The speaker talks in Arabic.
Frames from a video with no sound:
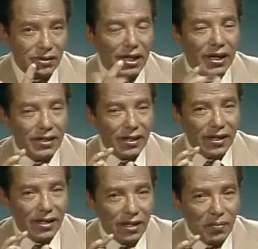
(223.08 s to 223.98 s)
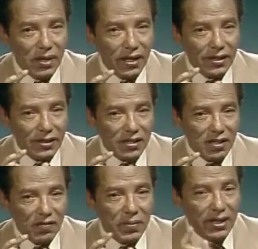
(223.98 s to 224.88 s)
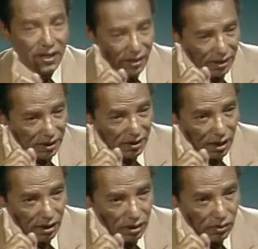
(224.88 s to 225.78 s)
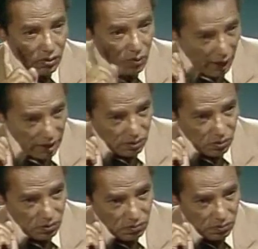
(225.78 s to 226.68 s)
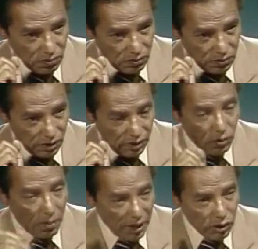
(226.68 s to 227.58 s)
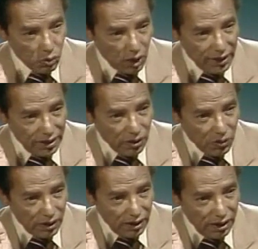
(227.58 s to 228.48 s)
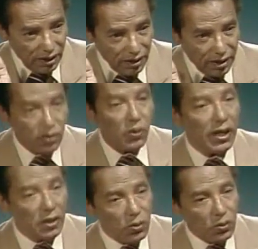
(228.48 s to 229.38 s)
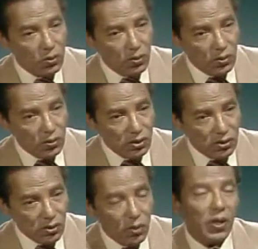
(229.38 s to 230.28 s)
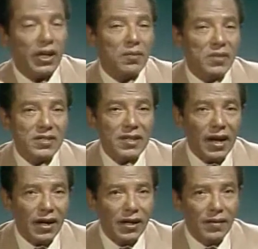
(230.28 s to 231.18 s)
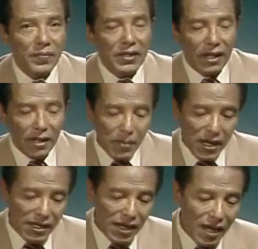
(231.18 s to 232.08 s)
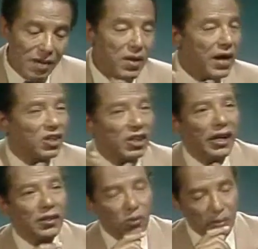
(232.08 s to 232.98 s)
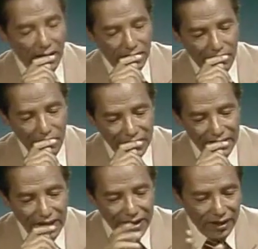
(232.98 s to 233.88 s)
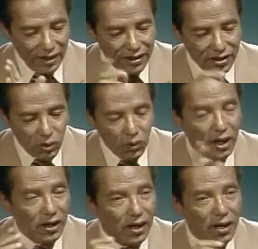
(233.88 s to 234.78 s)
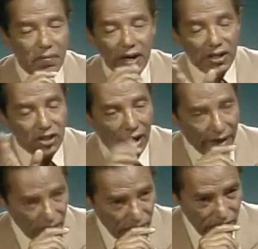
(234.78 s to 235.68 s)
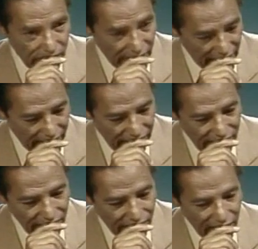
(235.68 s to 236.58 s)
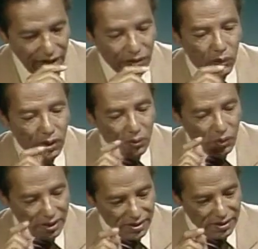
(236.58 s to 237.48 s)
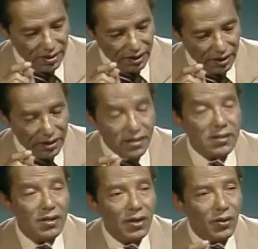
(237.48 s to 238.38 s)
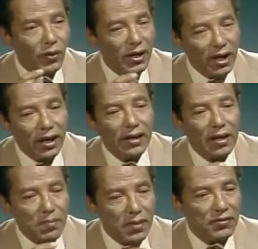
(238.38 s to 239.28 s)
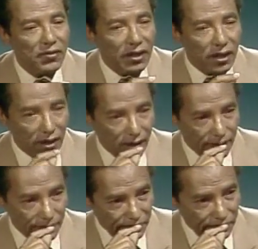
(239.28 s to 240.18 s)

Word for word: يعني العلم اللي اتصف بالعندية إن هو عنده اللي هو محظور علينا كلنا لأنه عنده هو علم الساعة الباقي قال ما قالش عنده بقى لما جه قال الغيث والأرحام ما قالش عنده لا قال وينزل الغيث ويعلم ما في الأرحام